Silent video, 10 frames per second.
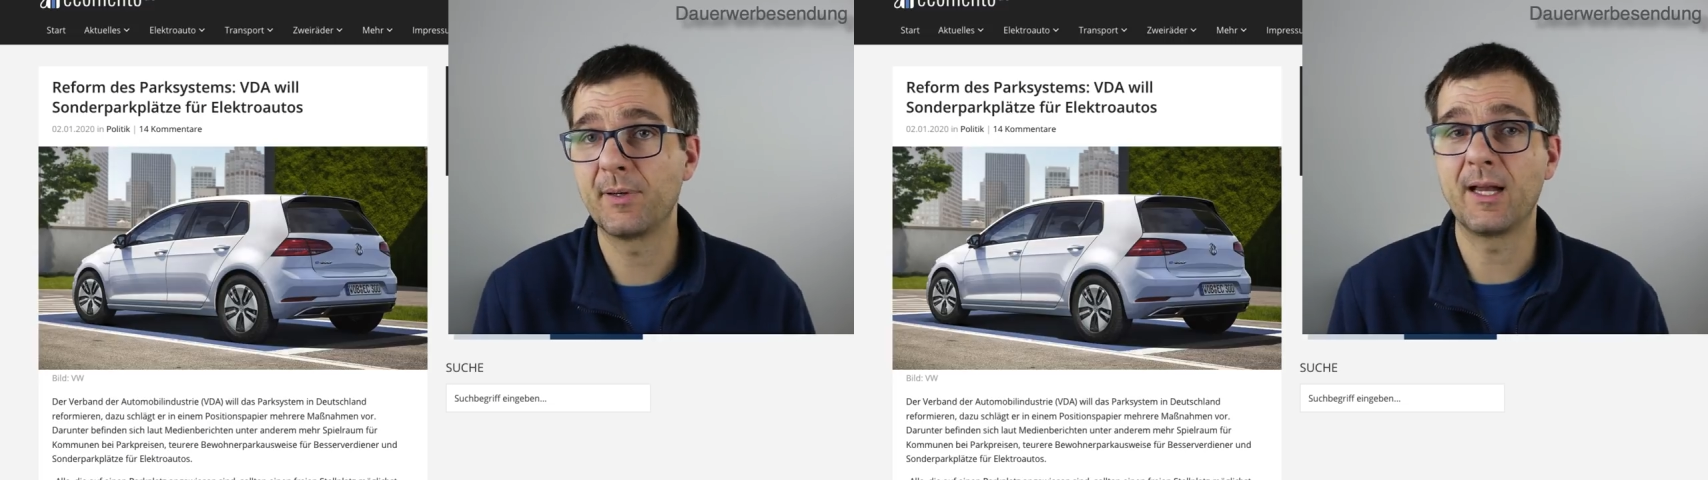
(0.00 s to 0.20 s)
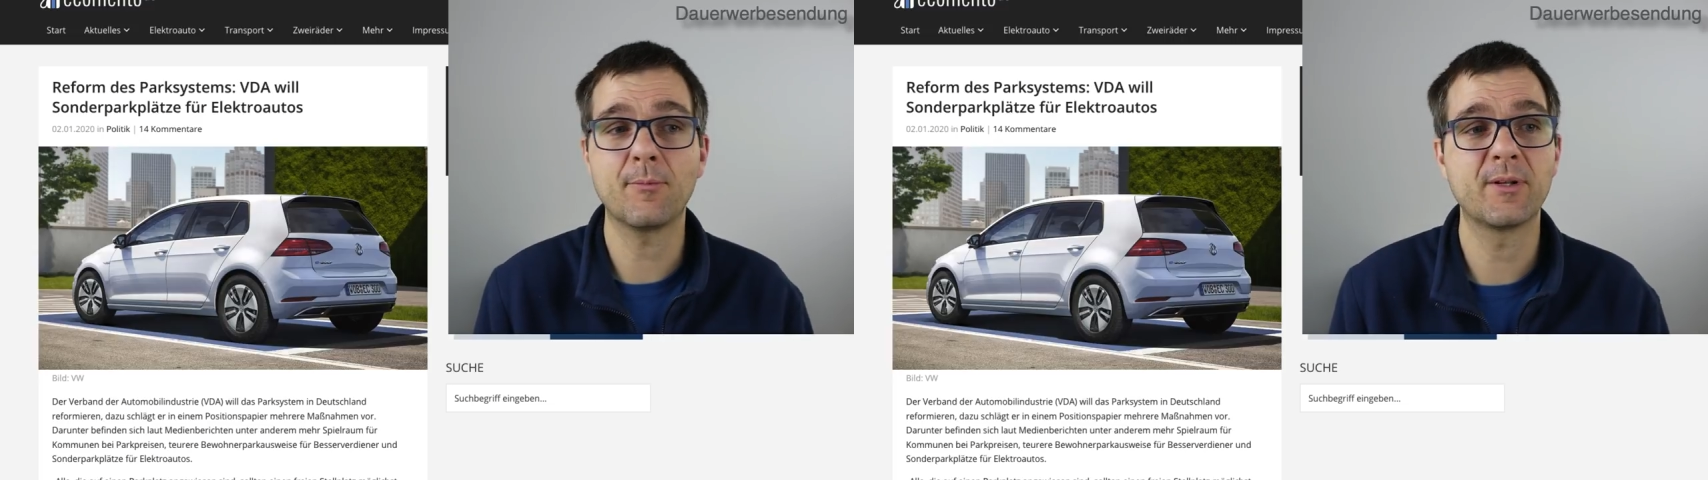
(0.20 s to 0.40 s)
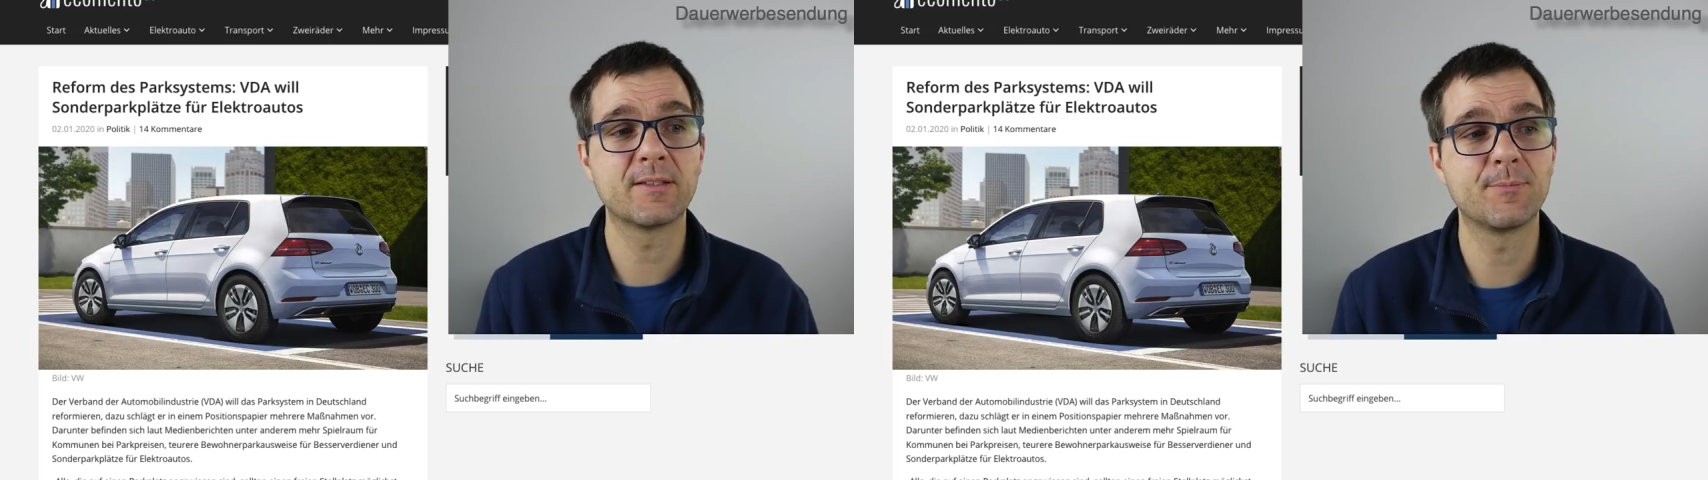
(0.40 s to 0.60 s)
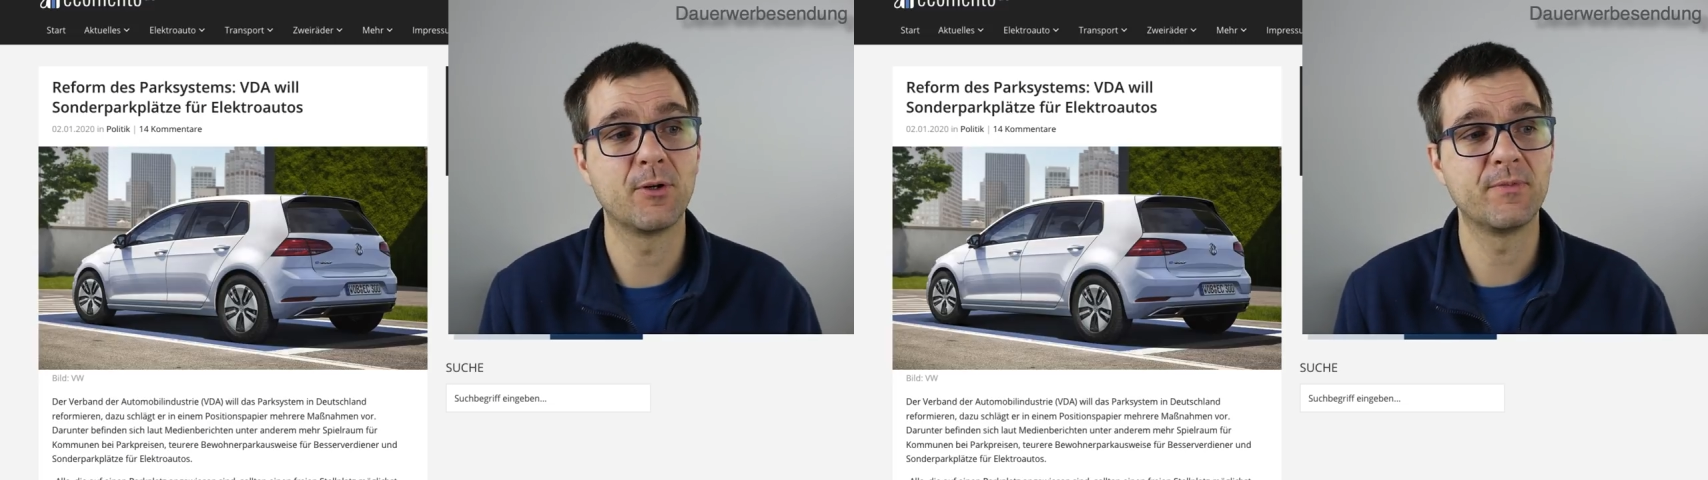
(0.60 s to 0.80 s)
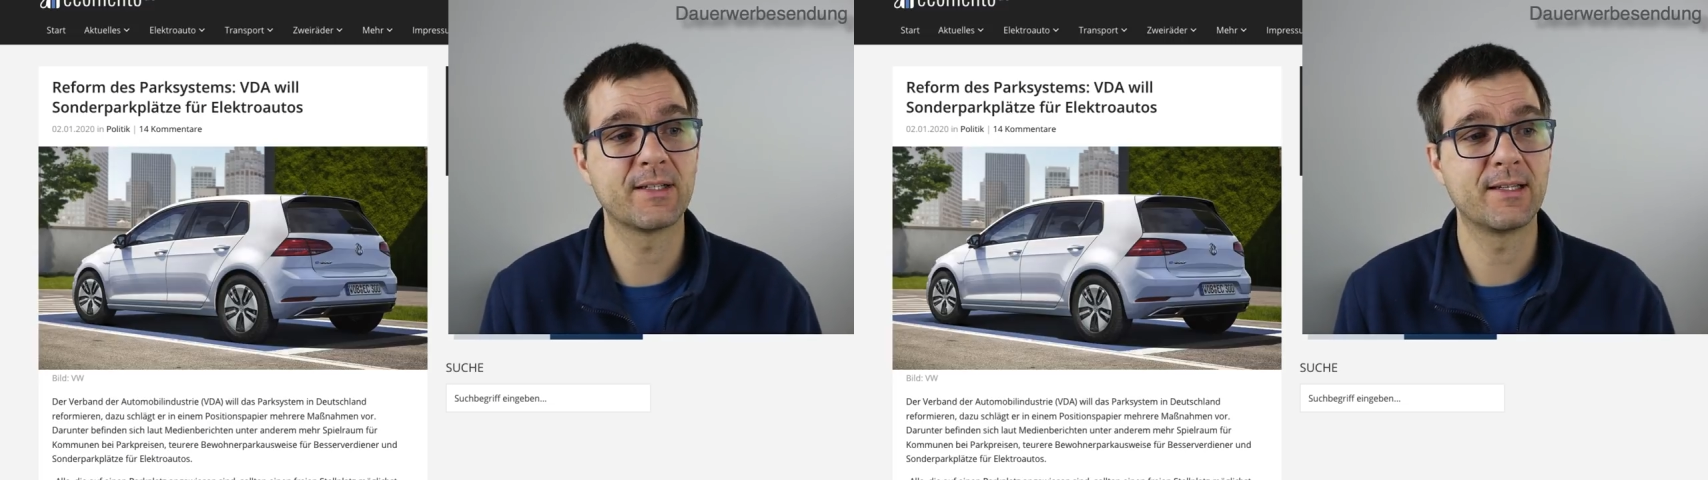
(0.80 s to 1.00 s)
Parkplatz
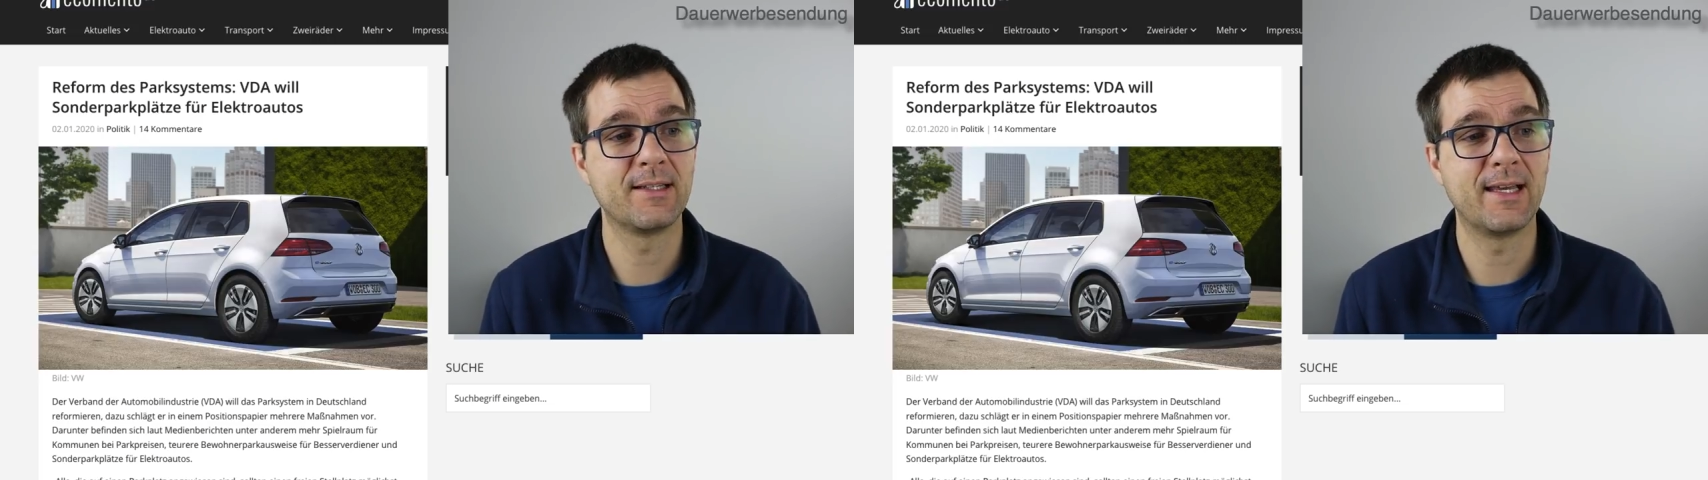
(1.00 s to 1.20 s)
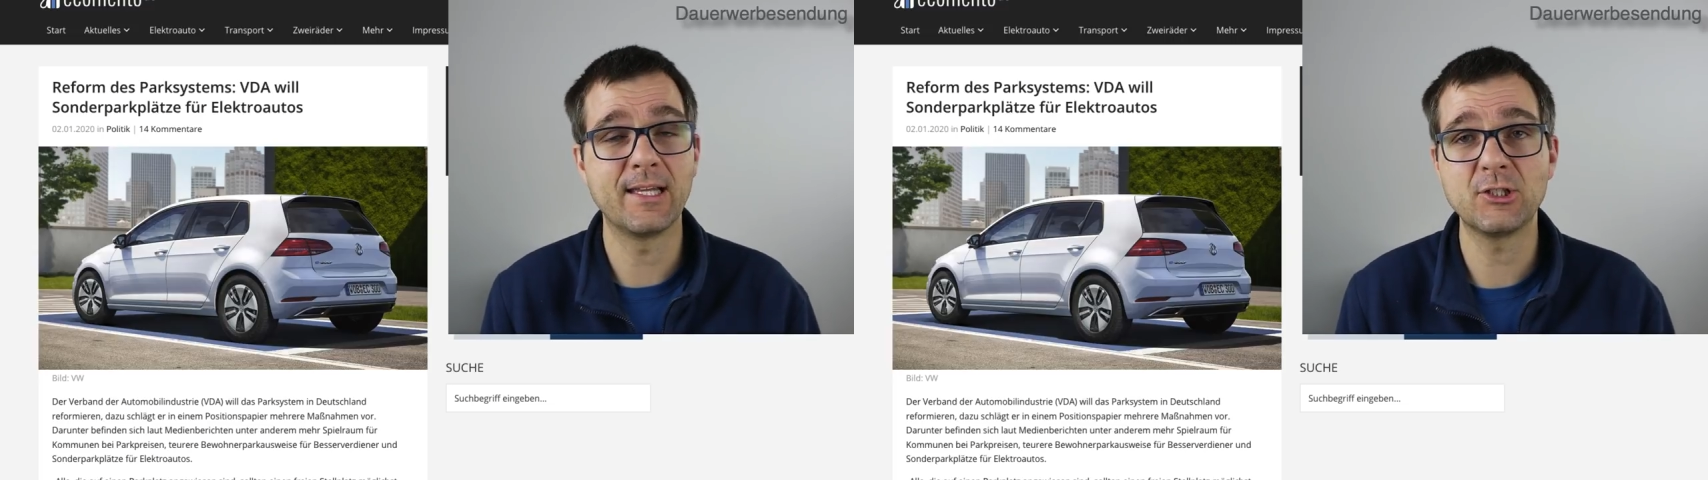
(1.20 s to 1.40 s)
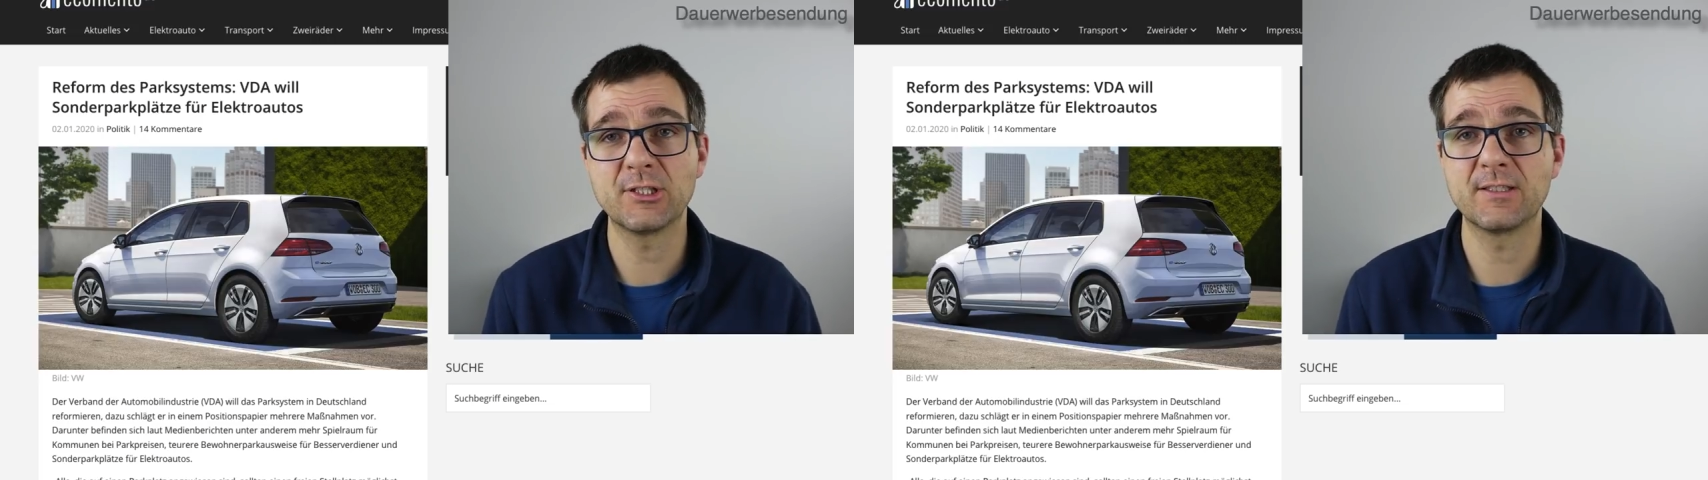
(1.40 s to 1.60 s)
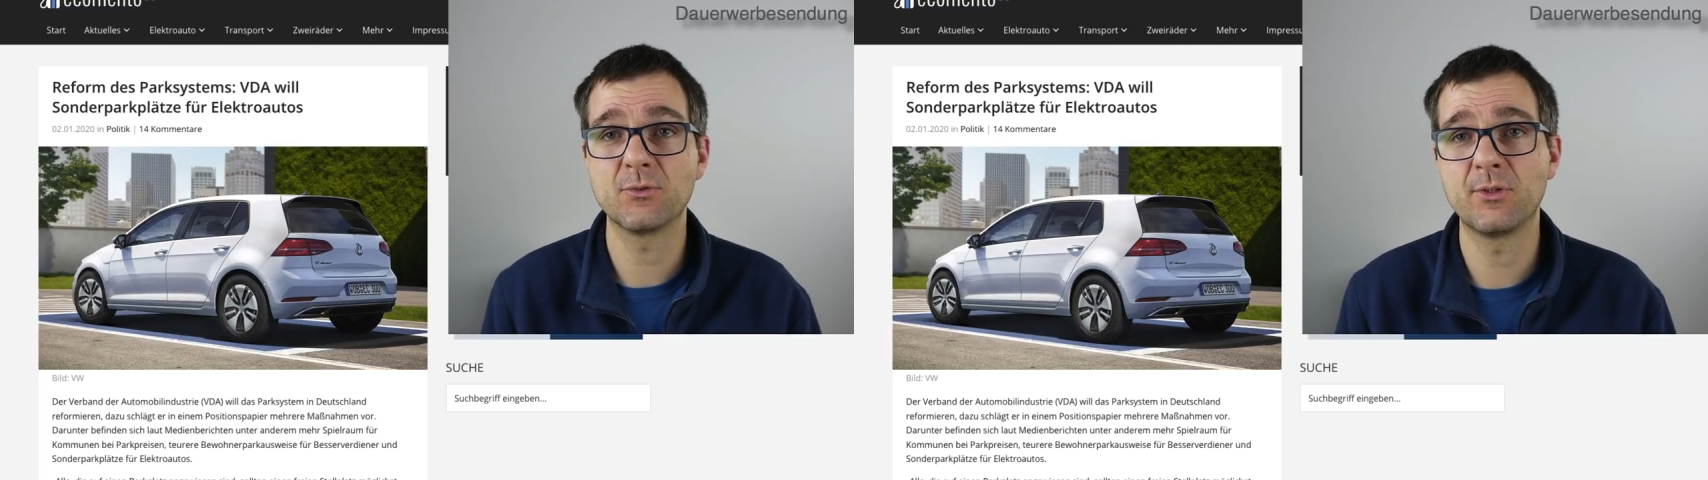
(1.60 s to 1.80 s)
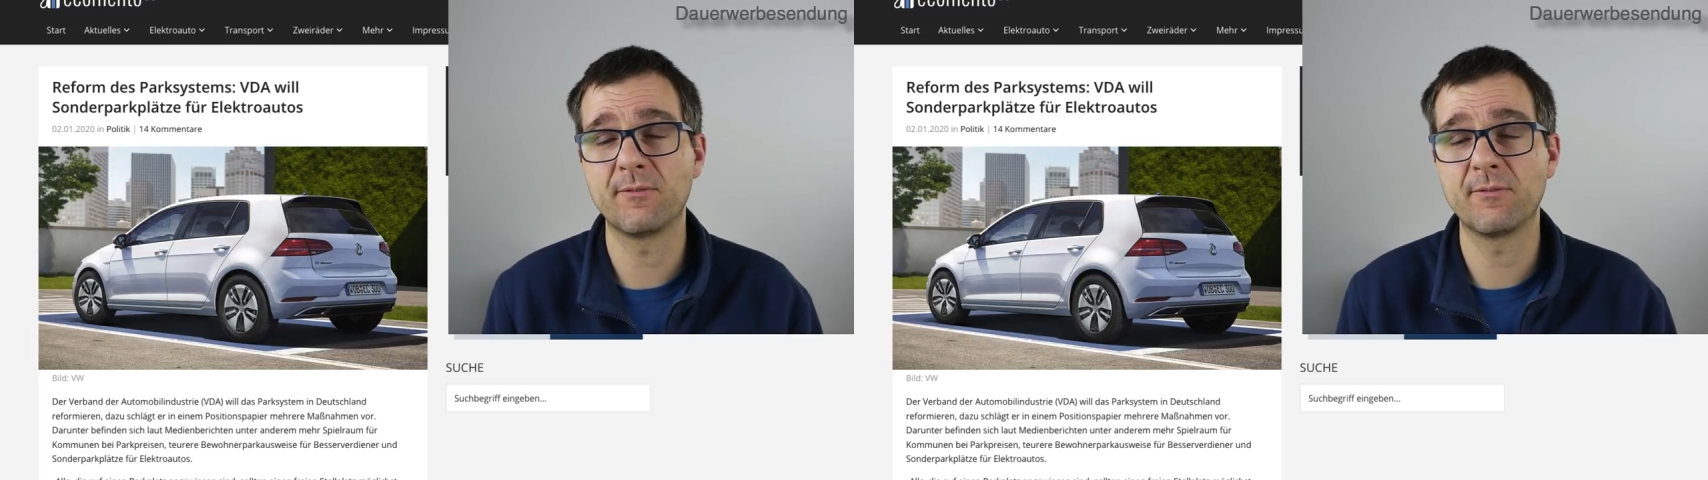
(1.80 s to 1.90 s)
bauen wir keine Ladestation,